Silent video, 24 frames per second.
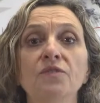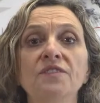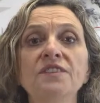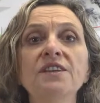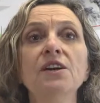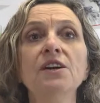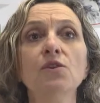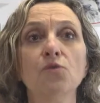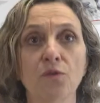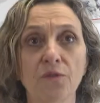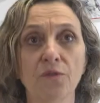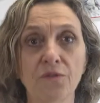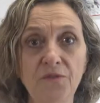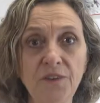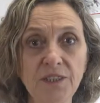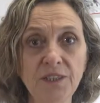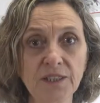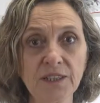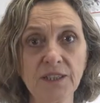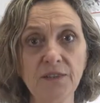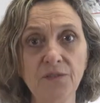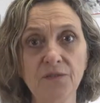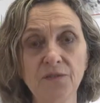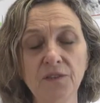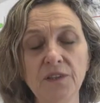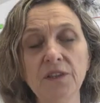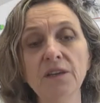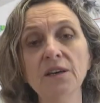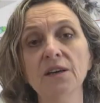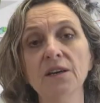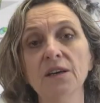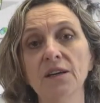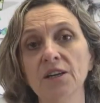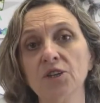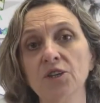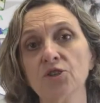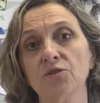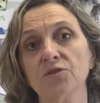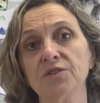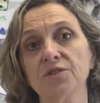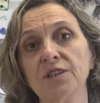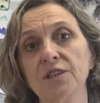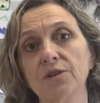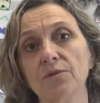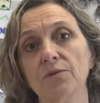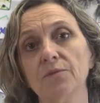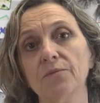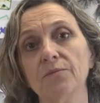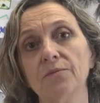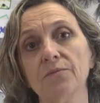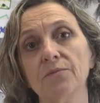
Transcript: dit qu'on vitrifie l'échantillon.